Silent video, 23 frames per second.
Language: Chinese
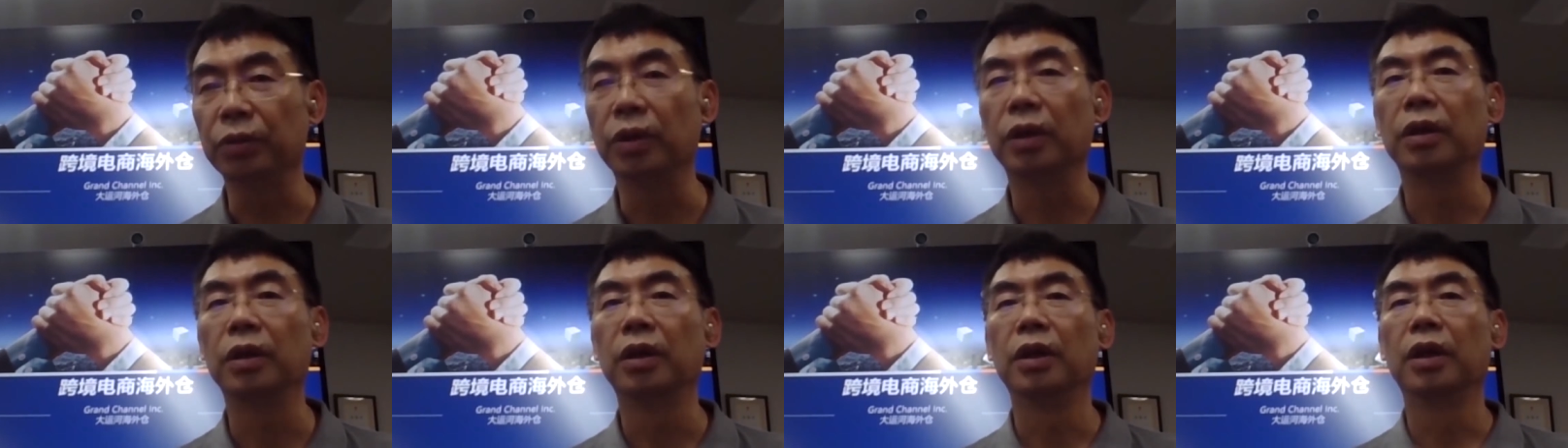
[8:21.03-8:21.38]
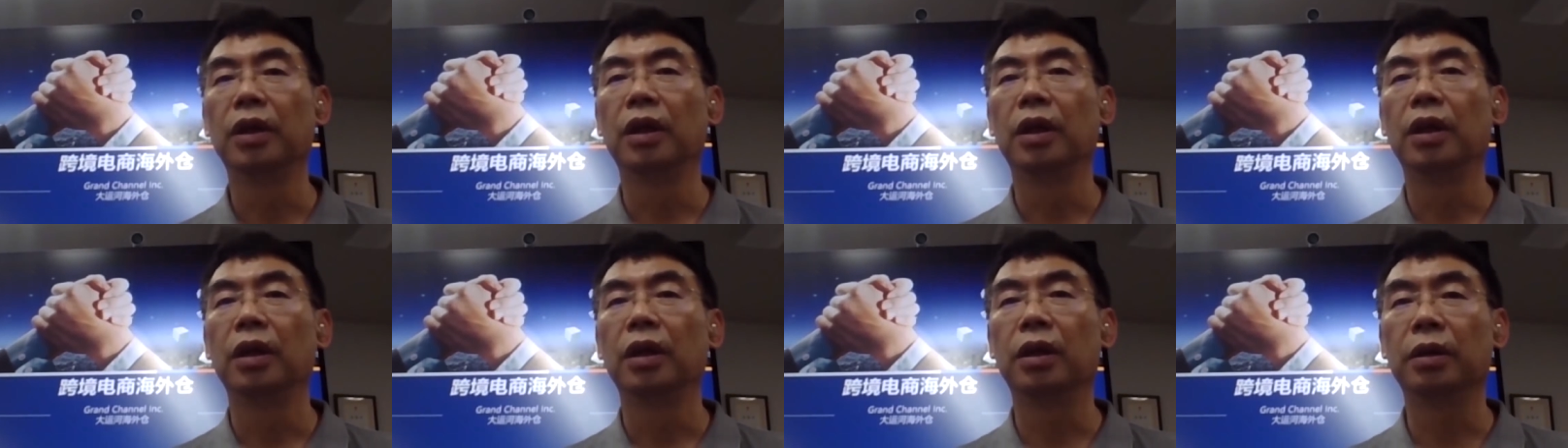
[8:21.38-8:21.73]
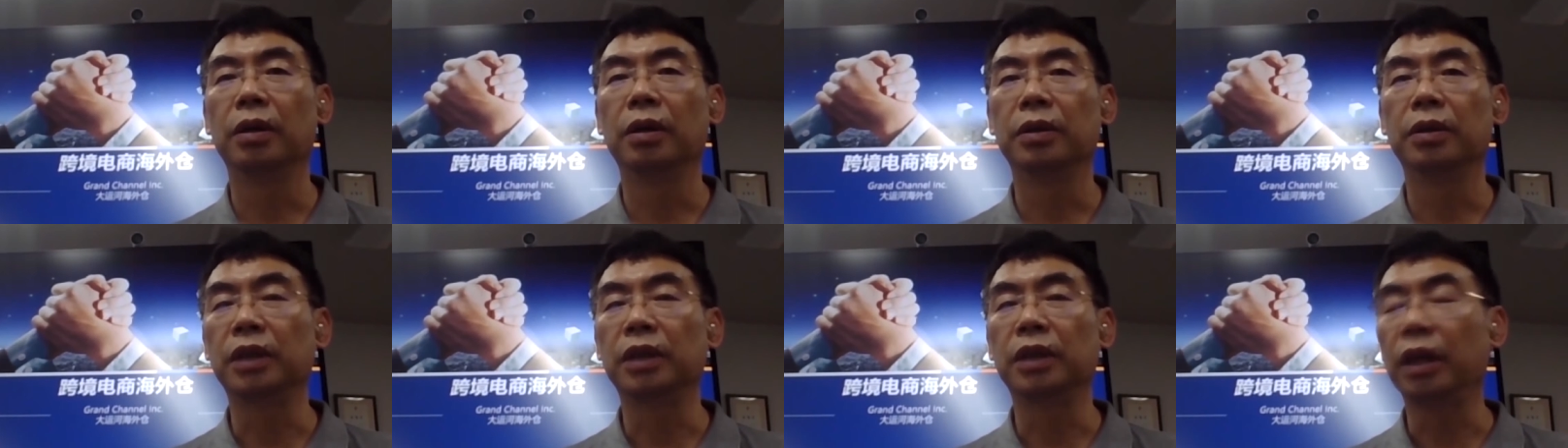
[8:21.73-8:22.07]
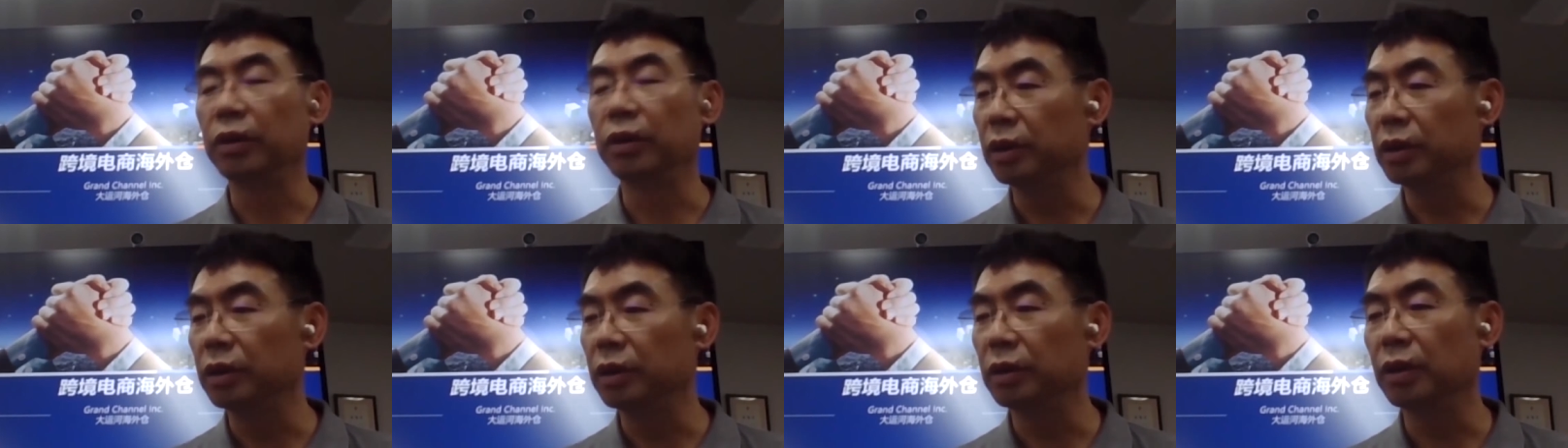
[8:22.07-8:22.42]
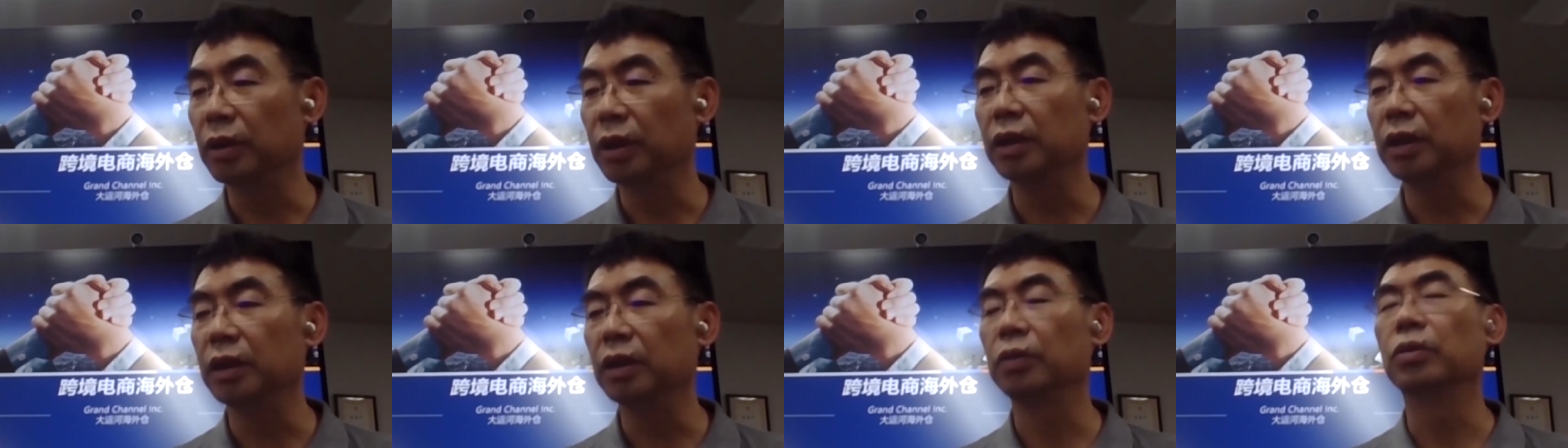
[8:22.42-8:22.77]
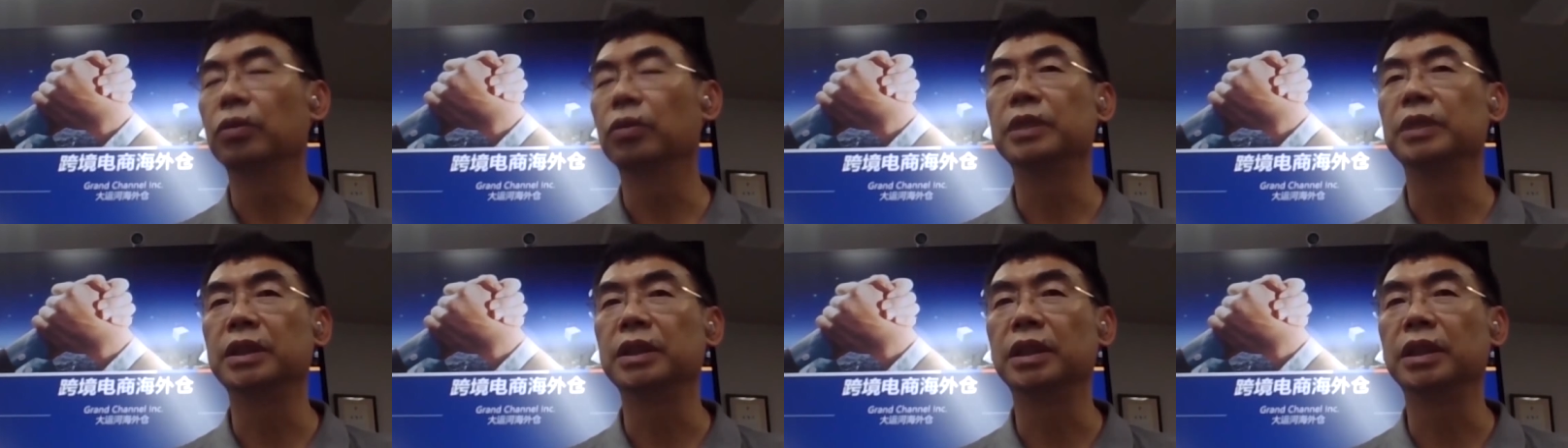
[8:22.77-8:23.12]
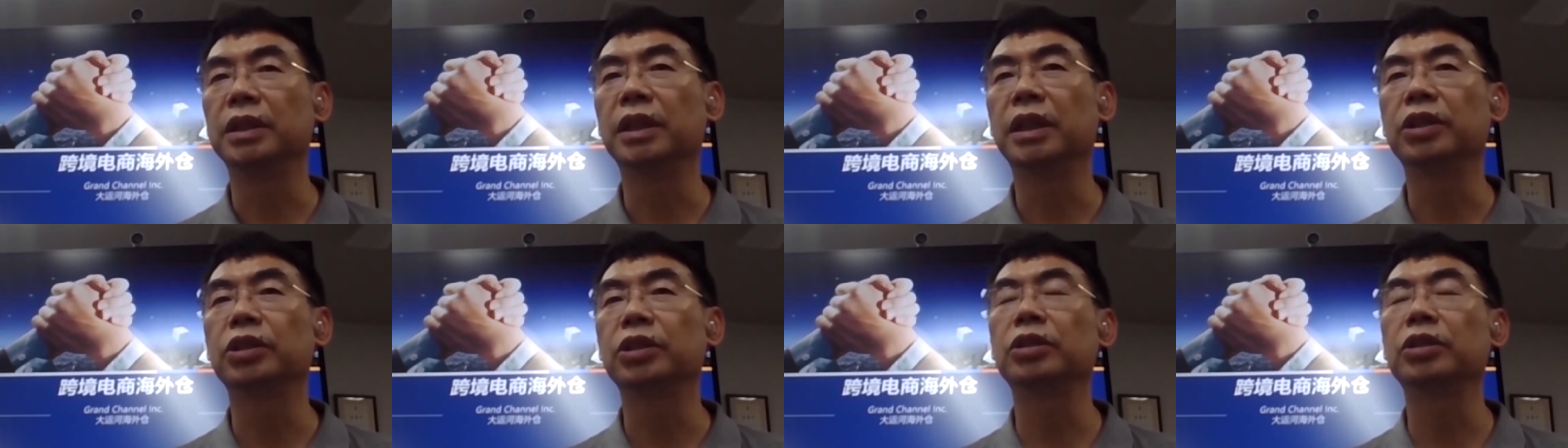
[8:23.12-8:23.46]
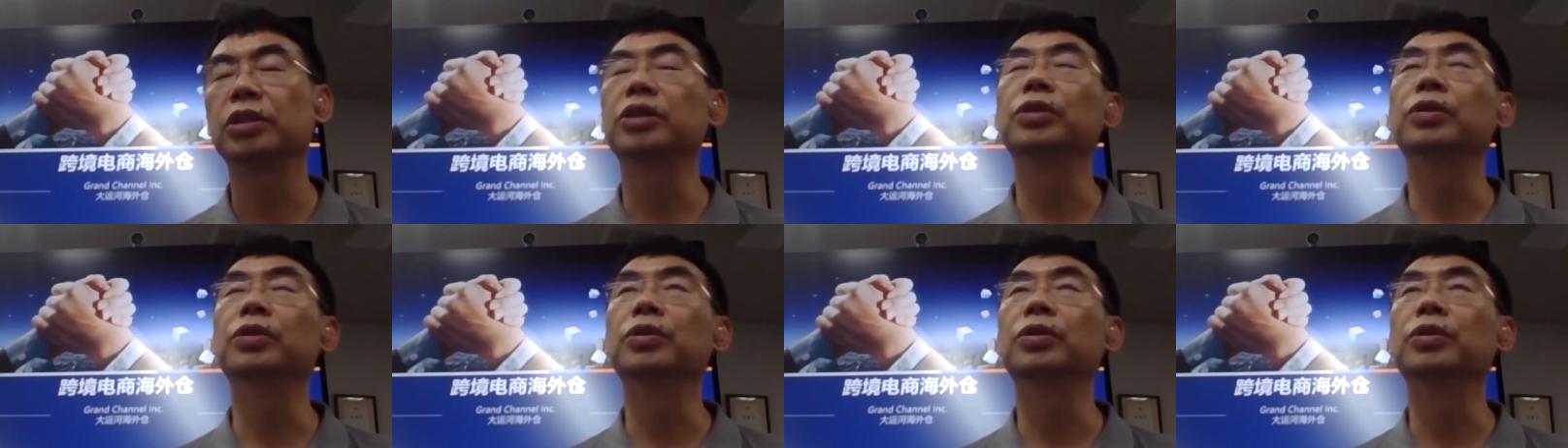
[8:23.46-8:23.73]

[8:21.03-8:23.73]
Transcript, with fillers: 啊，大业和集团呢，我们现在是由